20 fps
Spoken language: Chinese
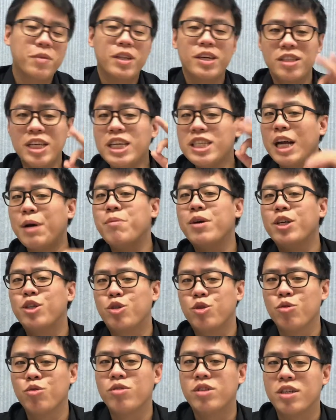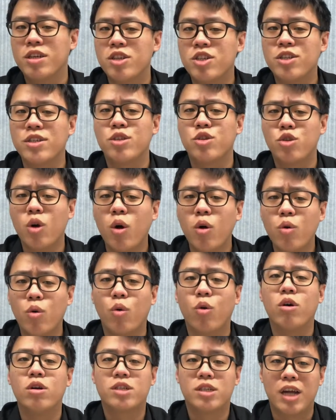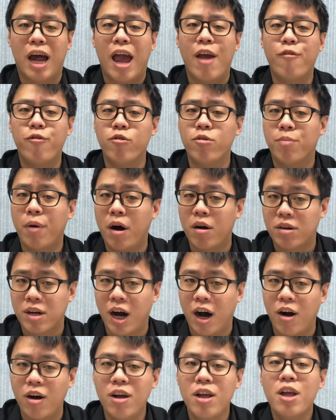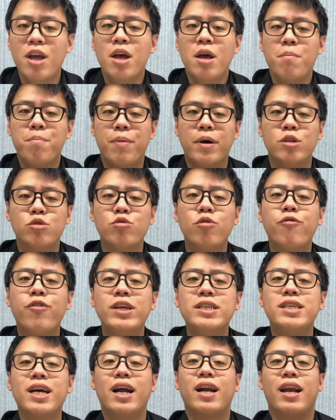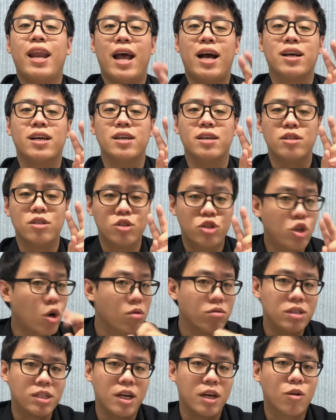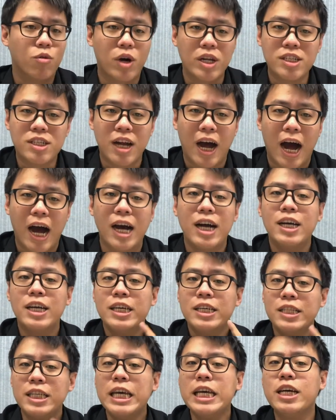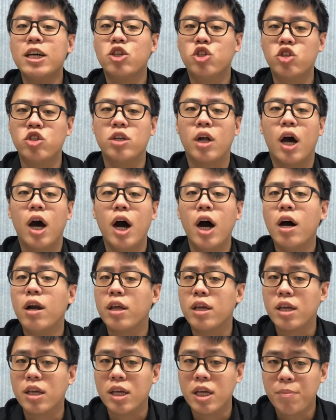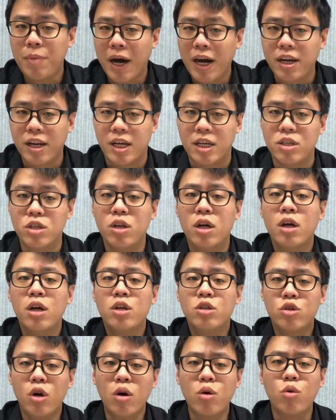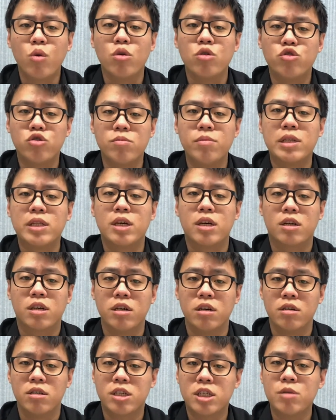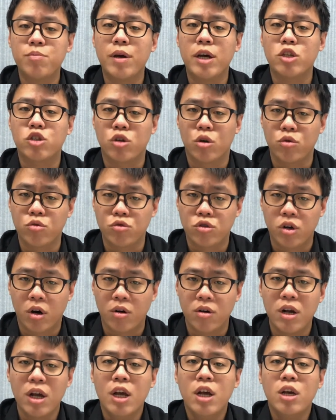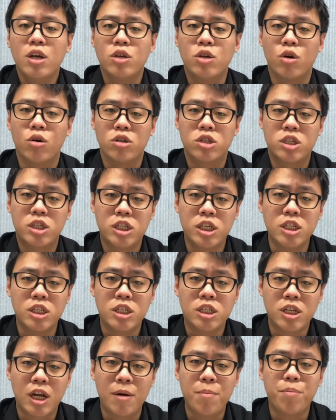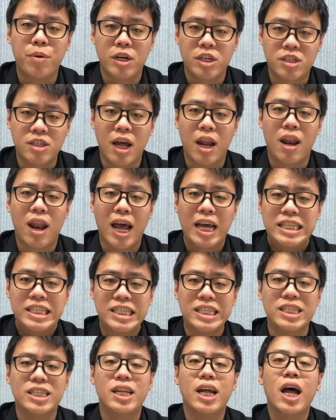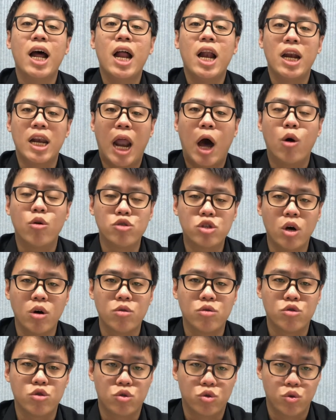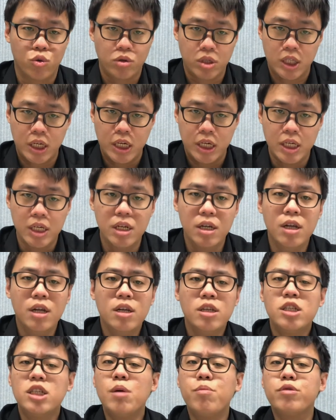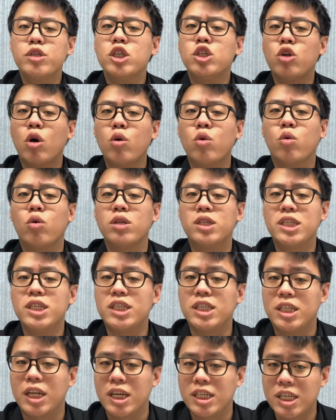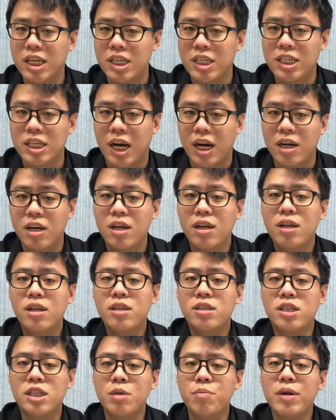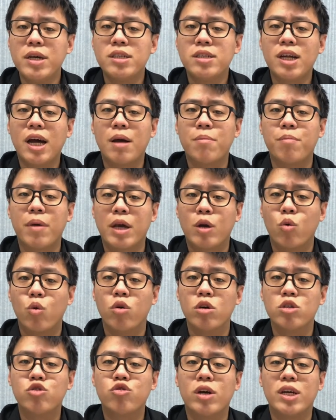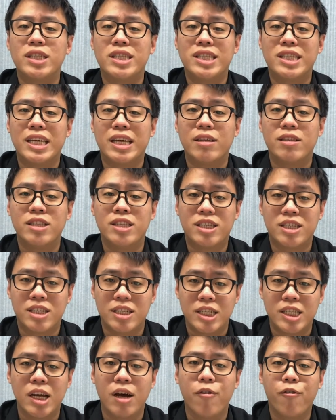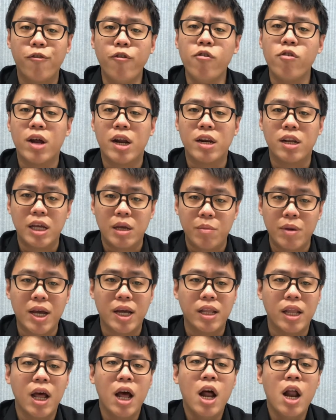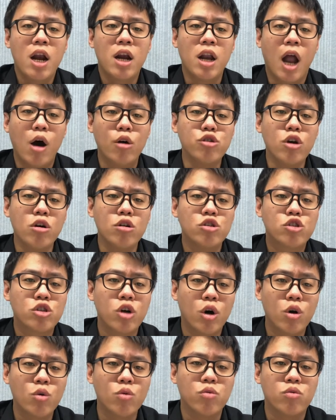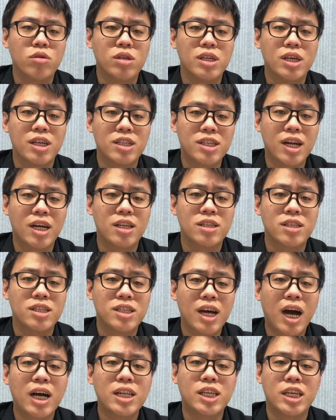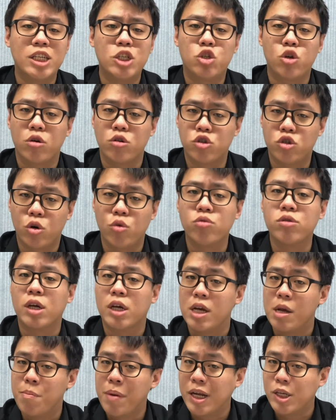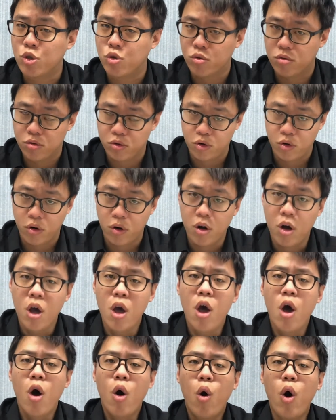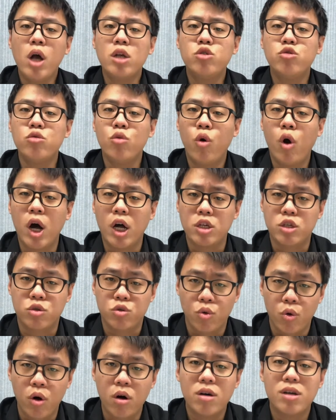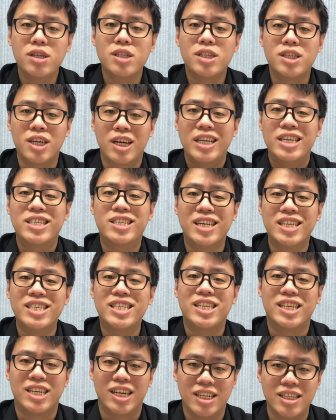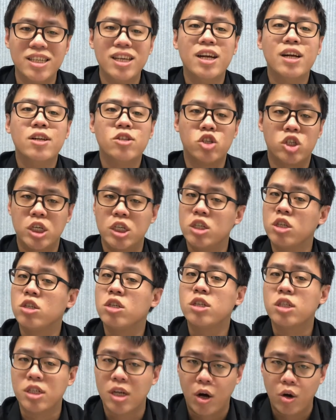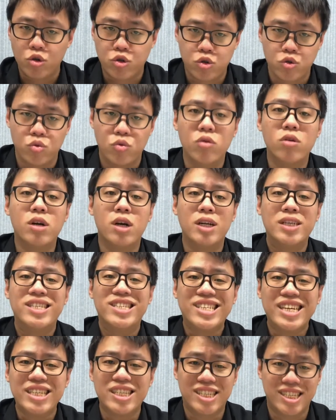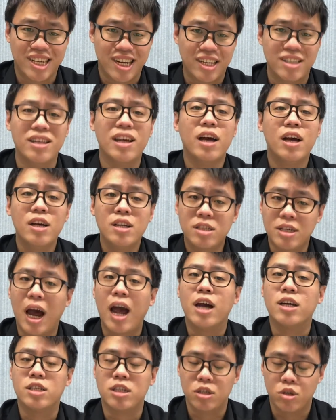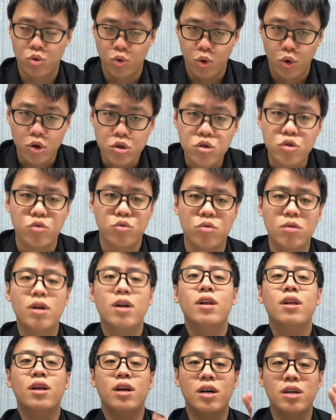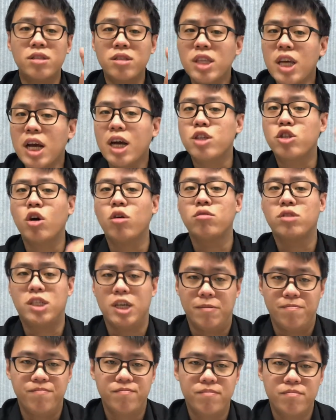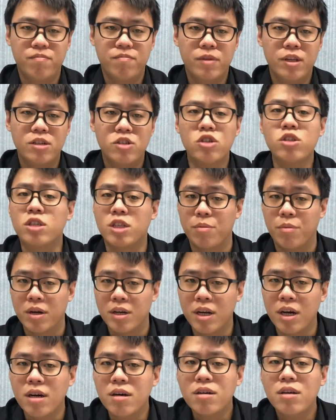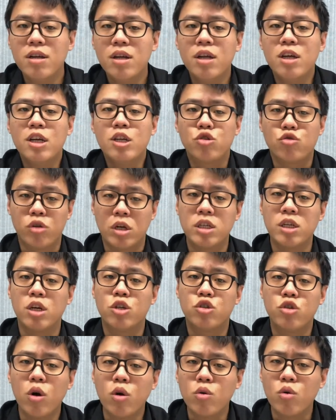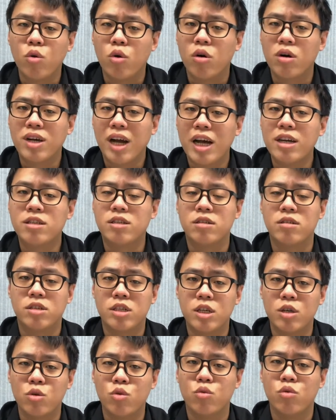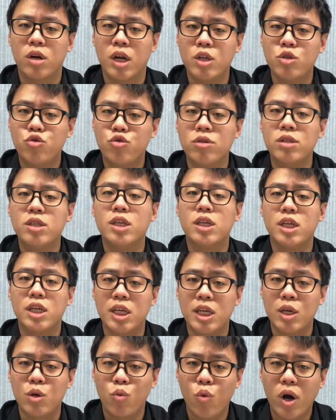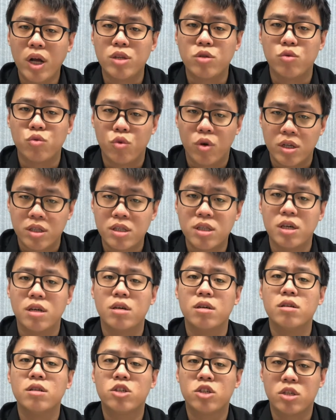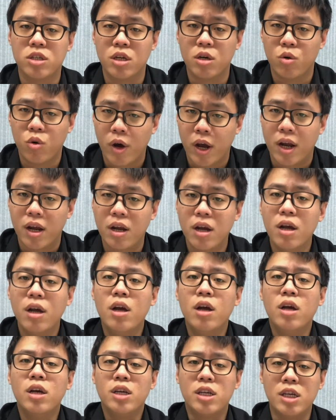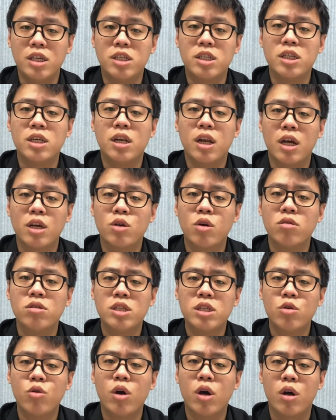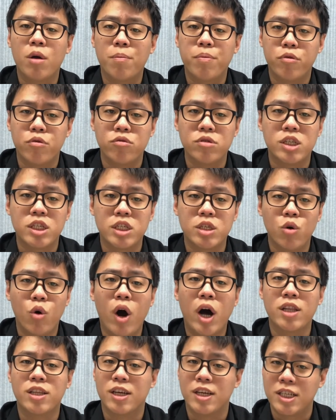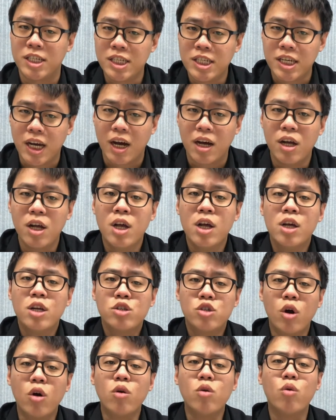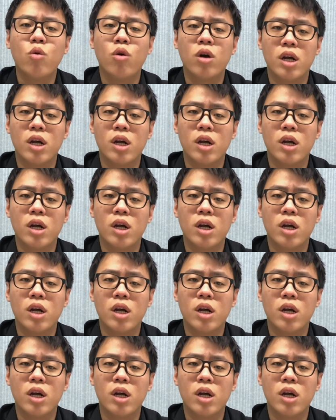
第三本书则是《中国财富报告》，本书分享两个洞见观察。第一个是，二零一八年中国居民的可支配收入中有七十三 percent 来自劳动所得，这不是中国自己的现象，即便在美国最顶级的富人里面，劳动收入也占家庭总收入的一半左右。换句话说，钱生钱其实是少数，人挣钱才是多数。而第二个洞见。是什么呢？随着中国开始进入人均一万元的社会，以及人工智能普及化的影响，中国